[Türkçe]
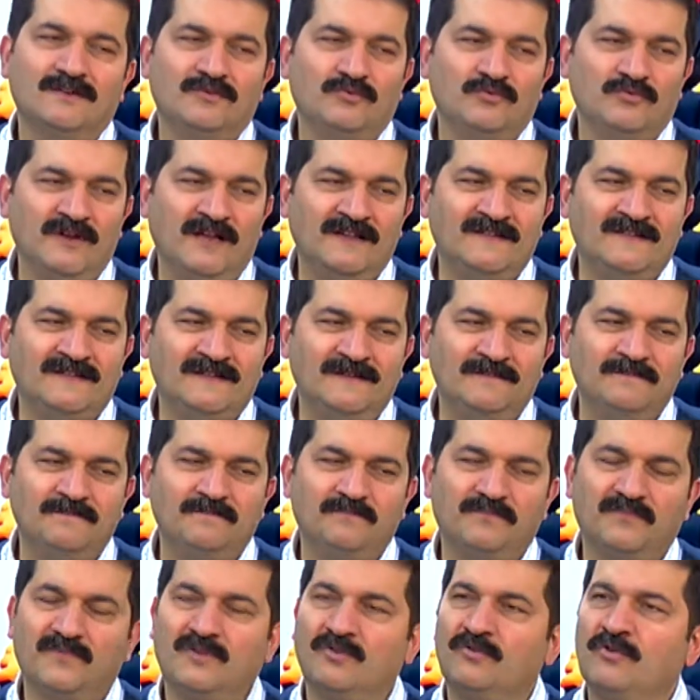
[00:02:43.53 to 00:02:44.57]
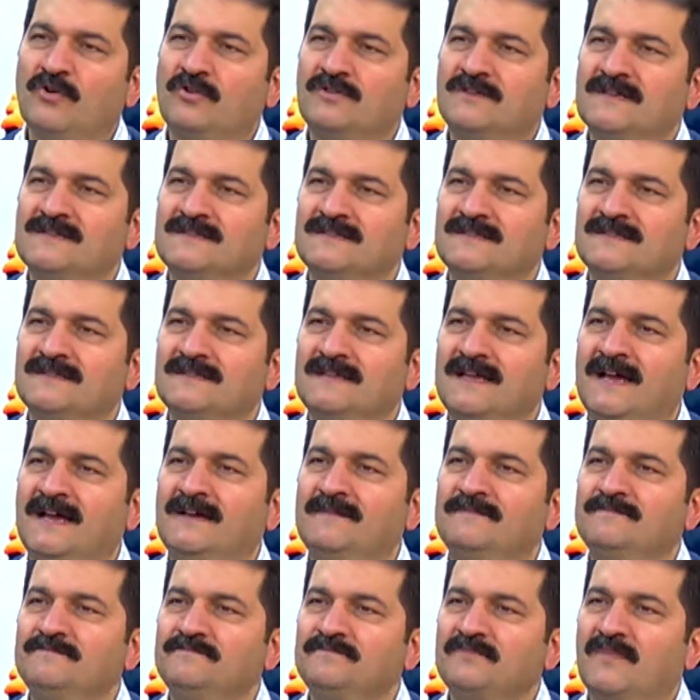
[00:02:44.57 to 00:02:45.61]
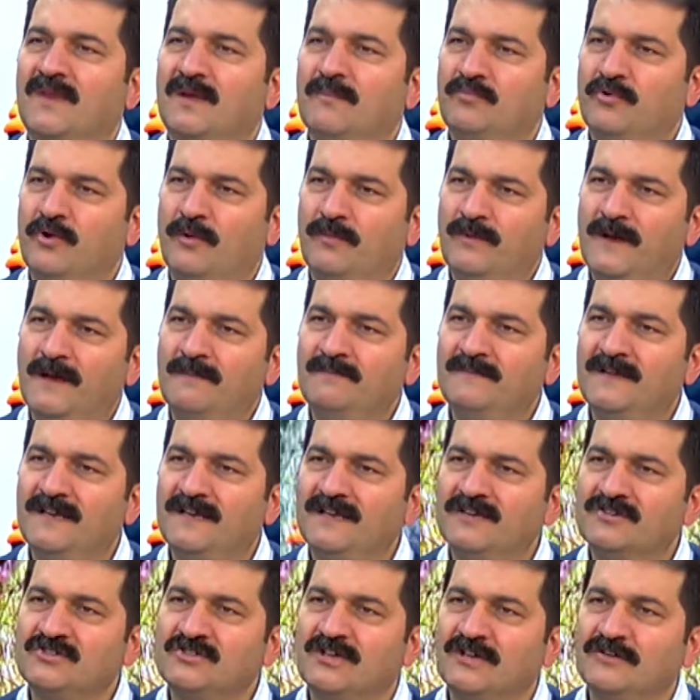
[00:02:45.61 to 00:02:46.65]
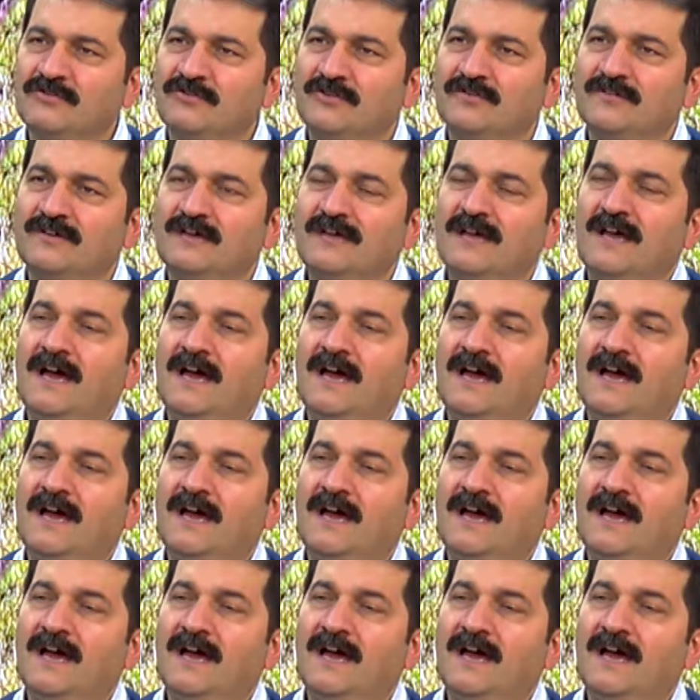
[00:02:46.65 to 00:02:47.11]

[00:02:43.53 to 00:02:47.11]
üretim noktasında problemler yaşanıyor.